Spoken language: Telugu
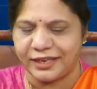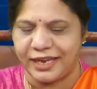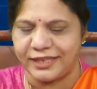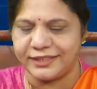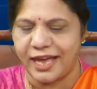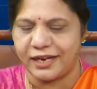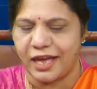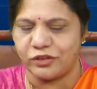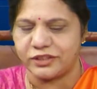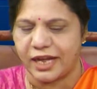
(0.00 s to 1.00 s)
కేసీఆర్
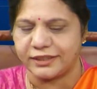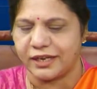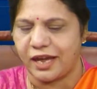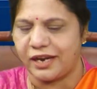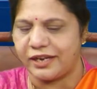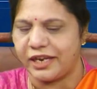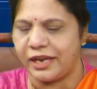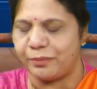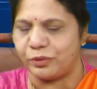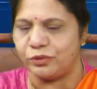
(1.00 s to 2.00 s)
గారు జాతకాలంటే
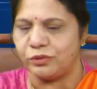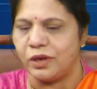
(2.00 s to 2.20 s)
ఇప్పుడు